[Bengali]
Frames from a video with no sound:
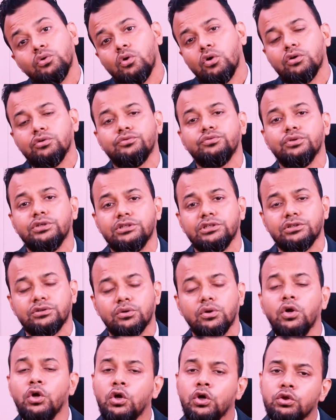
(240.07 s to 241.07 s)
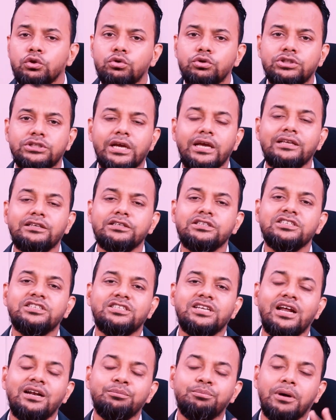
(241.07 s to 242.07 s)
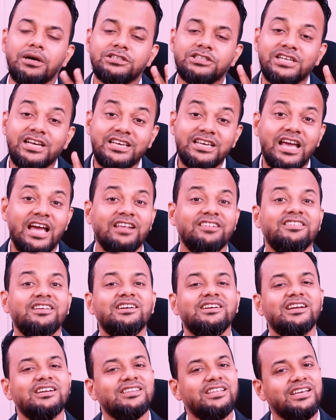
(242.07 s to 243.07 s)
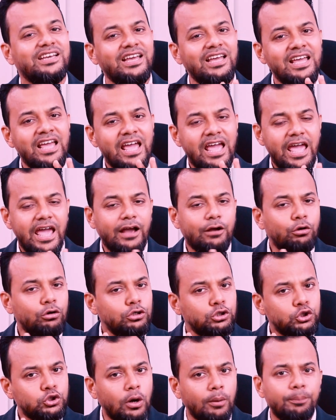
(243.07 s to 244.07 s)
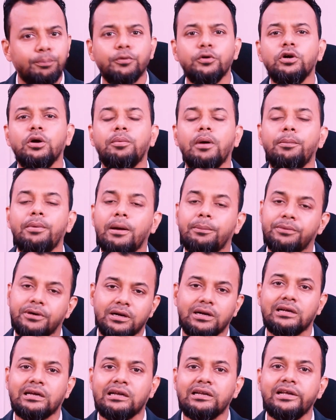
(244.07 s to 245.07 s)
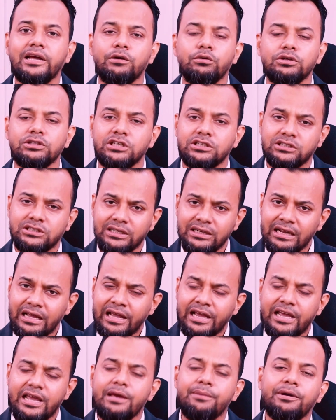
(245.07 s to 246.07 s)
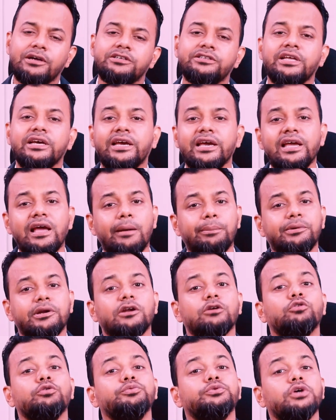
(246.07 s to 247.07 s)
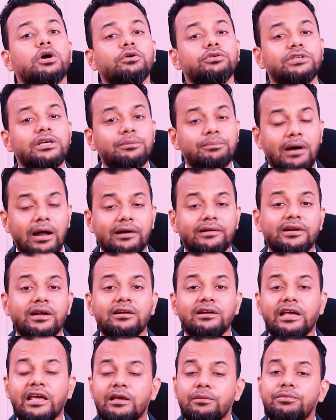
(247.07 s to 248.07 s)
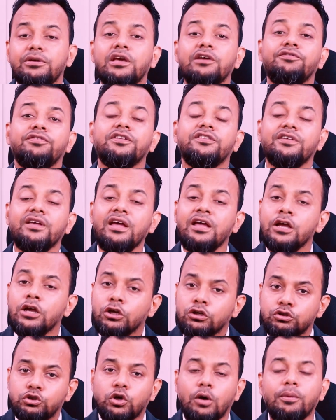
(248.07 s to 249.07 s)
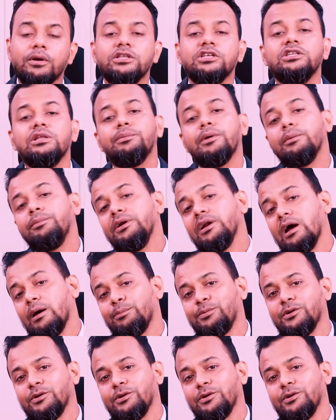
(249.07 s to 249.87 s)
মতো খরচ হয়ে যেত তো সেই জিনিসটার বা সেই হ্যাসেলটার থেকে এখন সম্পূর্ণভাবে আপনারা ক্লিয়ার হয়ে যাচ্ছেন এ মাস থেকেই আপনারা খুব সহজেই মালটার এই ভিএফএসে জমা দিতে পারবেন